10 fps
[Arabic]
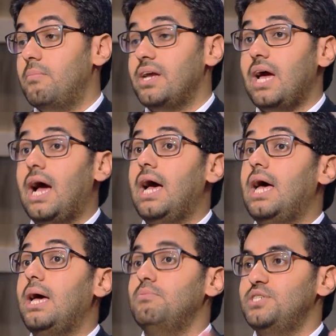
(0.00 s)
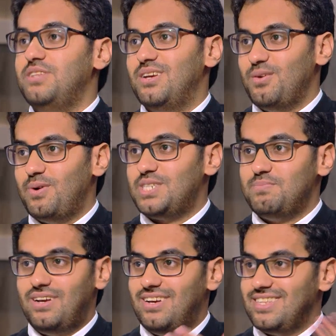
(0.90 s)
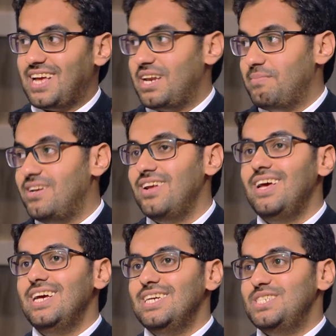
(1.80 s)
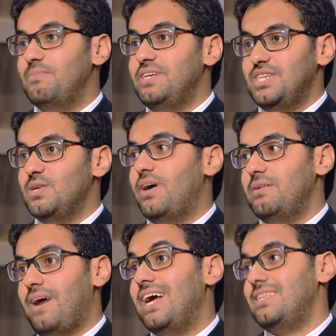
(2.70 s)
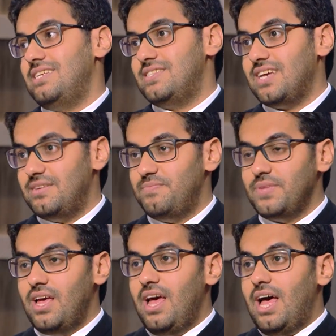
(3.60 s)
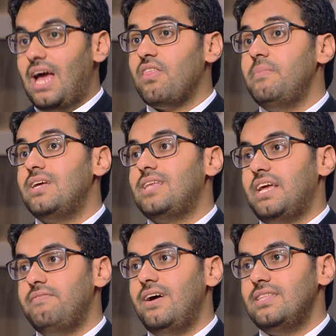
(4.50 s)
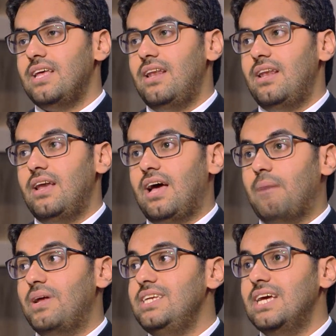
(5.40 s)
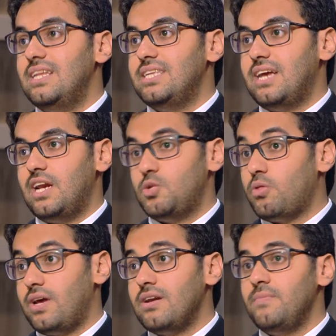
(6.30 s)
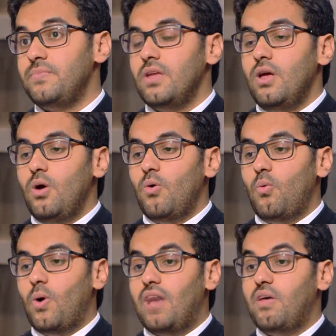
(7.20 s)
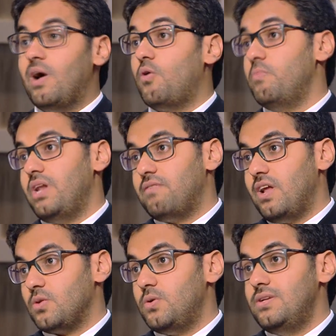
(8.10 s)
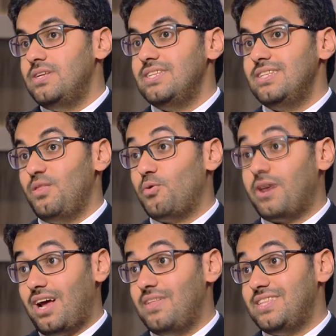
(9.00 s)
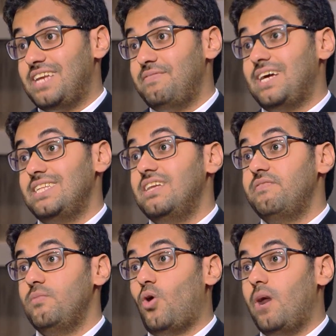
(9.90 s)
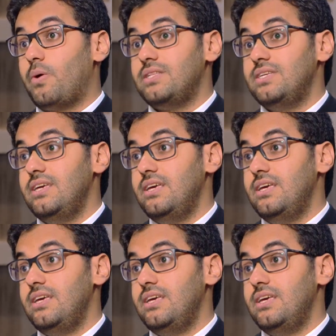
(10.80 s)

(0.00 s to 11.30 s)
المعنى عام جدا ويشمل تقريبا جميع جوانب حياة الإنسان أيضا من التعريفات العملية التي كانت تذكر وهذا مأخوذ من أفلاطون ذكر هذا التعريف تحديدا في محاورته